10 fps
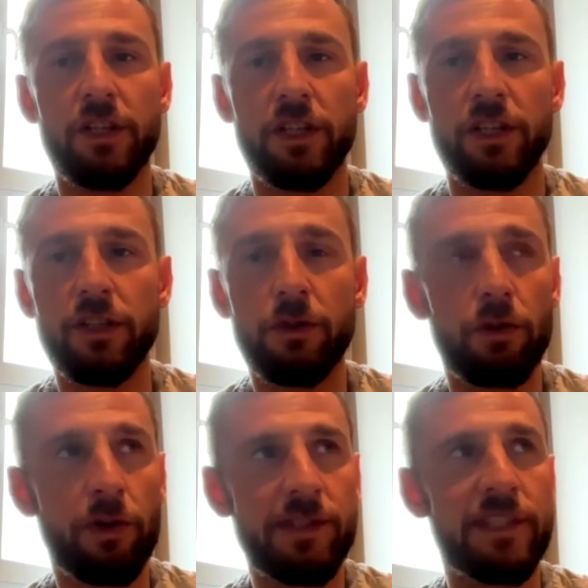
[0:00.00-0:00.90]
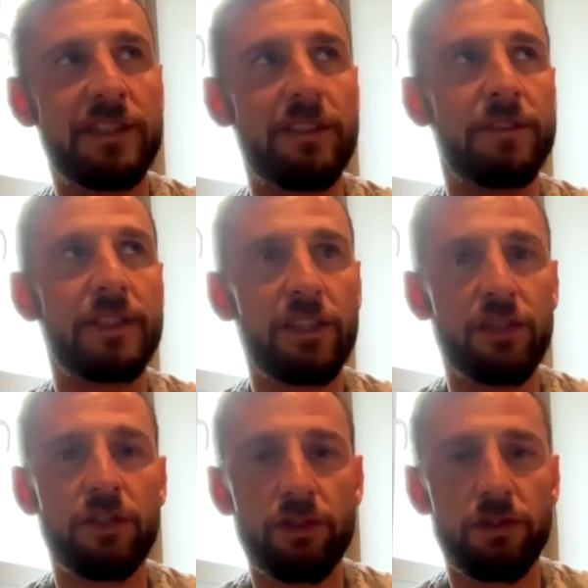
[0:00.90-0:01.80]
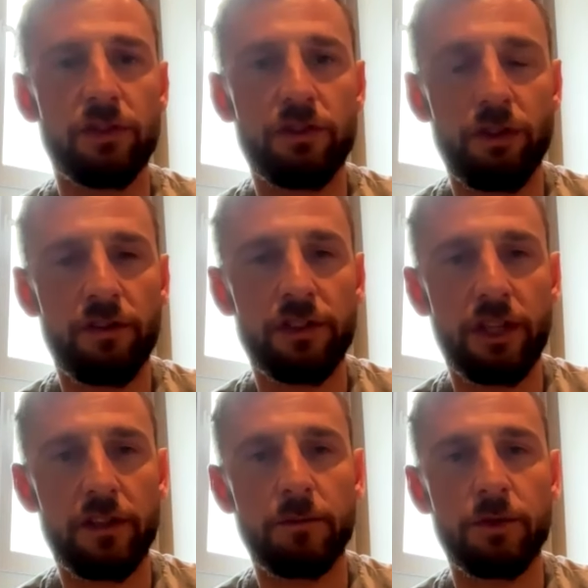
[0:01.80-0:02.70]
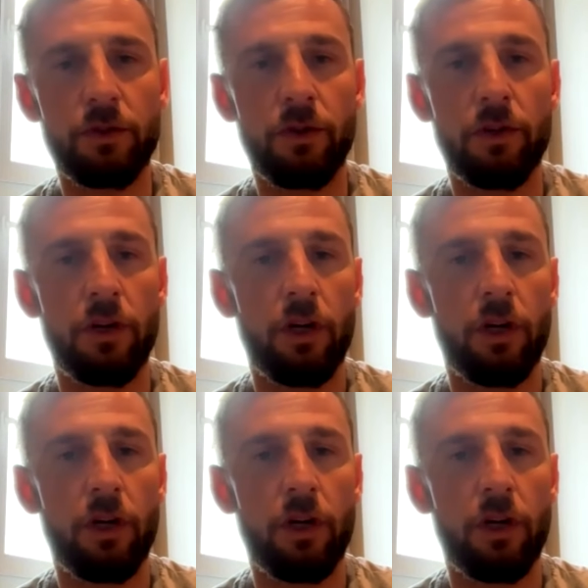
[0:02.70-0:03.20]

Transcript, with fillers: i nie do końca jestem w stanie się skoncentrować na tym, co,